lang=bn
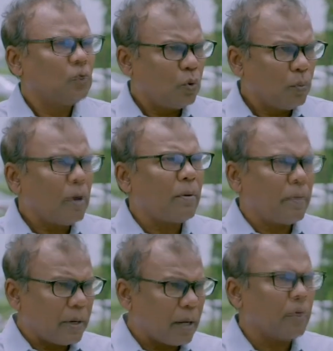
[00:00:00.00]
তোর
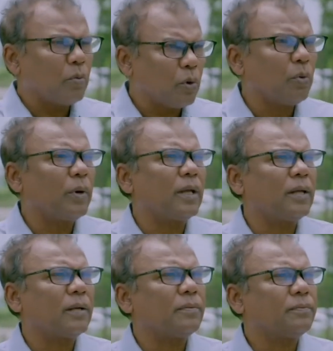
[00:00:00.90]
বাবা মানে আমার বড় ভাই
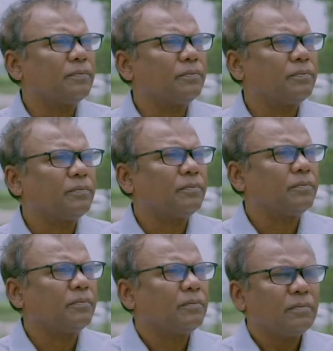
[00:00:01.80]

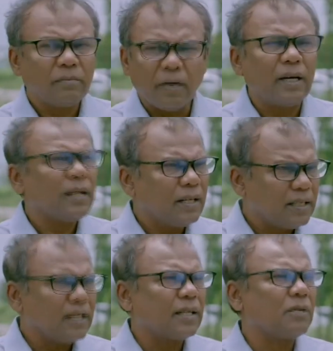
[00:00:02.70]
মাঠে
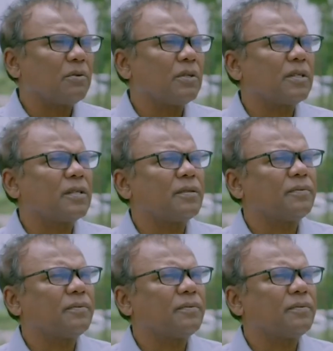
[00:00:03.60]
কৃষি কাজ করেছি